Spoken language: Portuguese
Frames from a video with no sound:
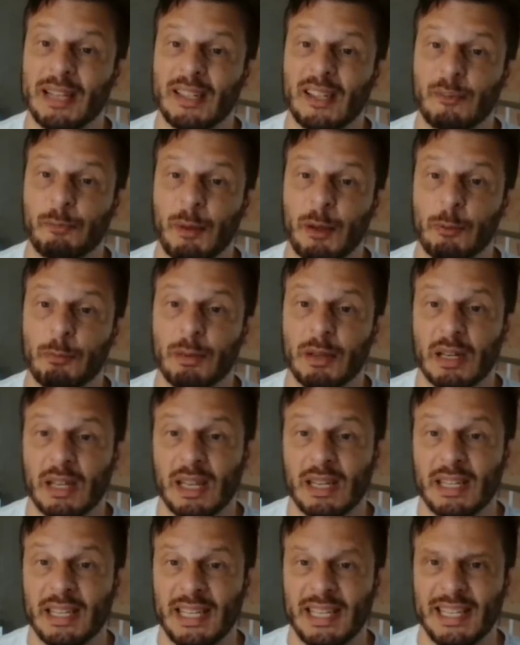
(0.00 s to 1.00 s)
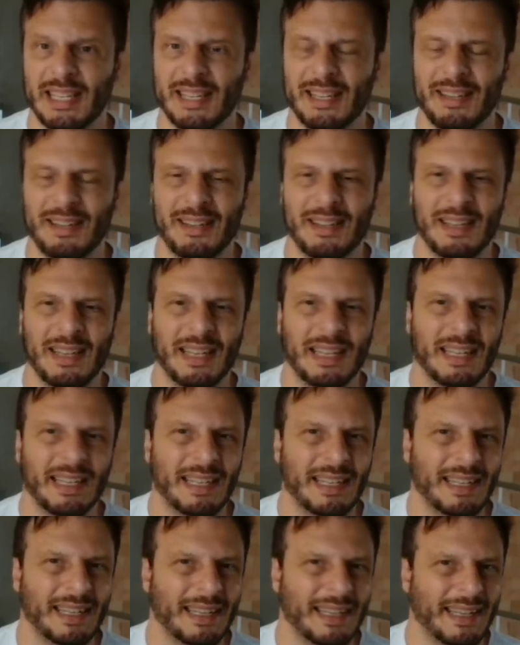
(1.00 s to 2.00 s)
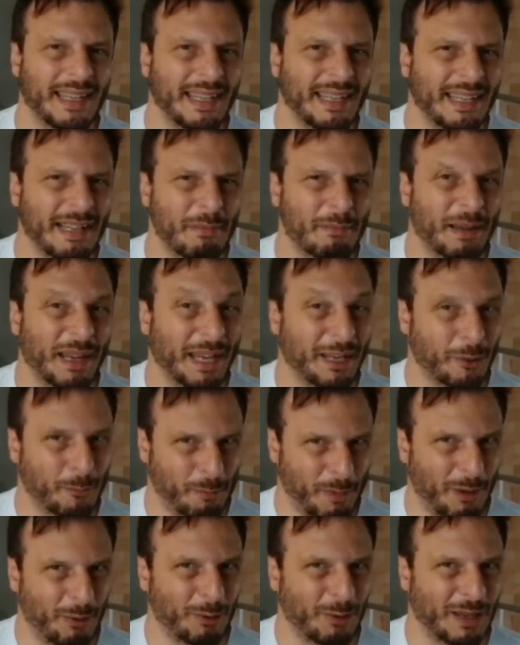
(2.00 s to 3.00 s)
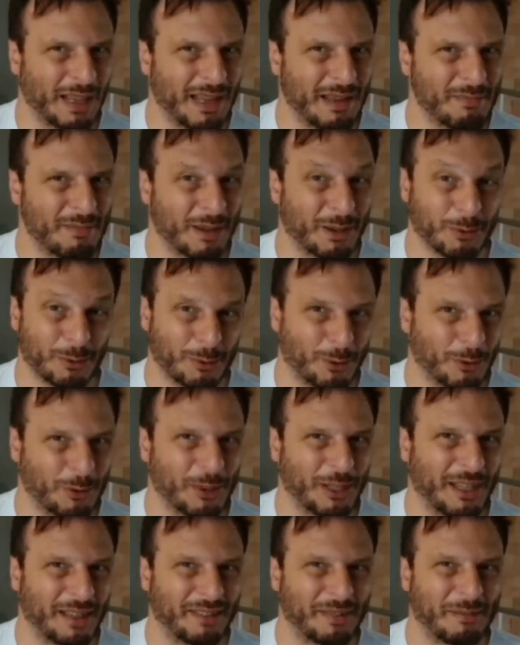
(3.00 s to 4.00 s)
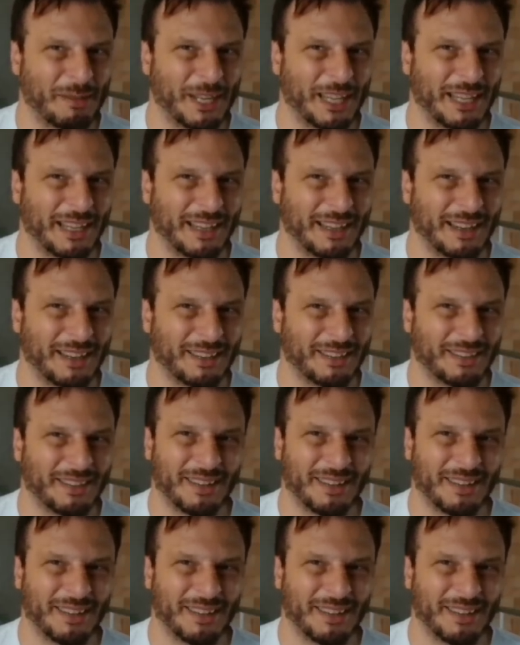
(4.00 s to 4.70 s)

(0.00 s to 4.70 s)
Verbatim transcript: para o Burger King, que também é do Paulo Leman, o dono das Americanas.